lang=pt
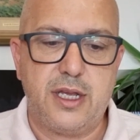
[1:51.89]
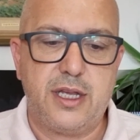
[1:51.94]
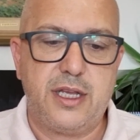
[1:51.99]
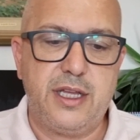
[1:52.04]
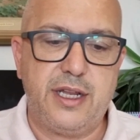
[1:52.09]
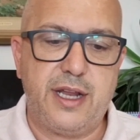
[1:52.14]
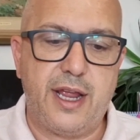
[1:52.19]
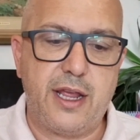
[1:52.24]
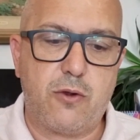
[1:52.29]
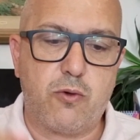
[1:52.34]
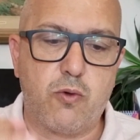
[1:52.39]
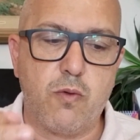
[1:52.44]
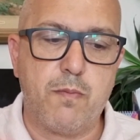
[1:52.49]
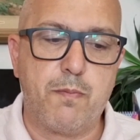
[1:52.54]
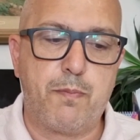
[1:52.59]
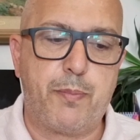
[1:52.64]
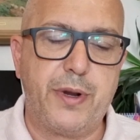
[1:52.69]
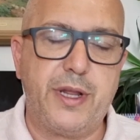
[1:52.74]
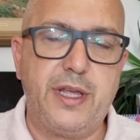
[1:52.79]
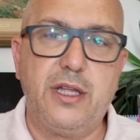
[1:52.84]
Irei
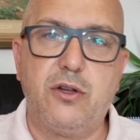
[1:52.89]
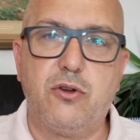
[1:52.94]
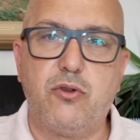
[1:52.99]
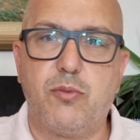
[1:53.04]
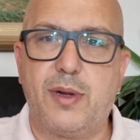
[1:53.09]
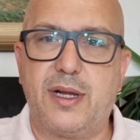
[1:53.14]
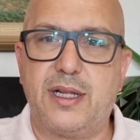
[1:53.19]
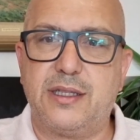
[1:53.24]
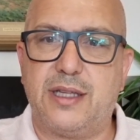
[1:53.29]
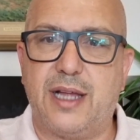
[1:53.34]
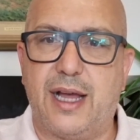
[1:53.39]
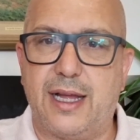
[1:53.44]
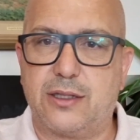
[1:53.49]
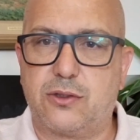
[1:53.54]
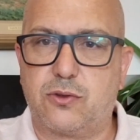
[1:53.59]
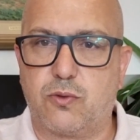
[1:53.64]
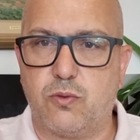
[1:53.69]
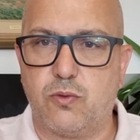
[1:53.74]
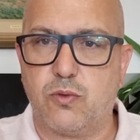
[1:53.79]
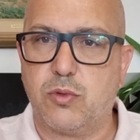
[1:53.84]
cumprir o
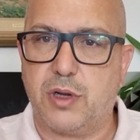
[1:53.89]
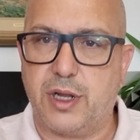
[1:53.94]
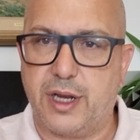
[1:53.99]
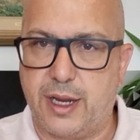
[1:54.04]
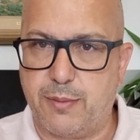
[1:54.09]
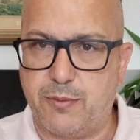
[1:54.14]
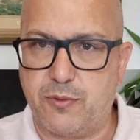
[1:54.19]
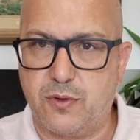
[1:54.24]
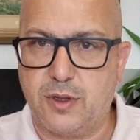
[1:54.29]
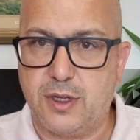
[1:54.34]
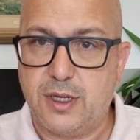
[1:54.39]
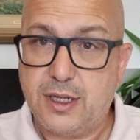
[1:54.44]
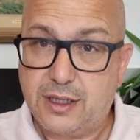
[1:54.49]
mandato com o Grêmio.